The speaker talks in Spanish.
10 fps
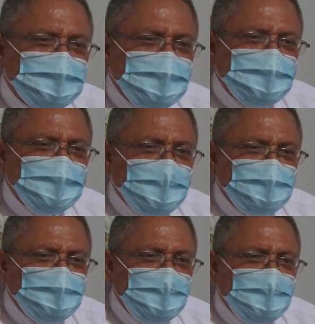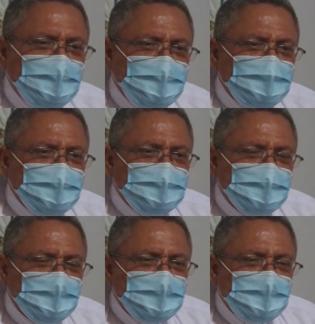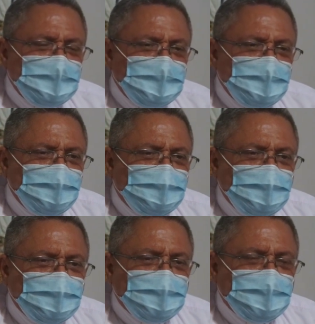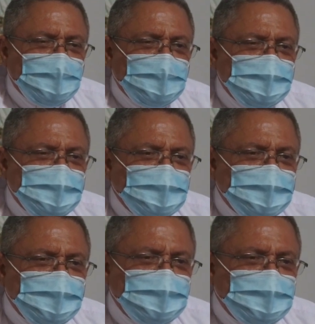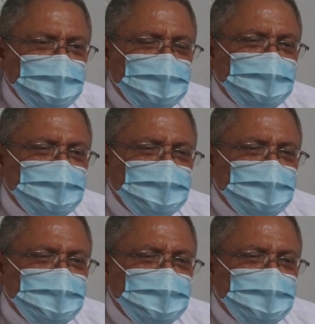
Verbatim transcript: se me salieron mis lágrimas y lo único que le dije al Señor, Señor,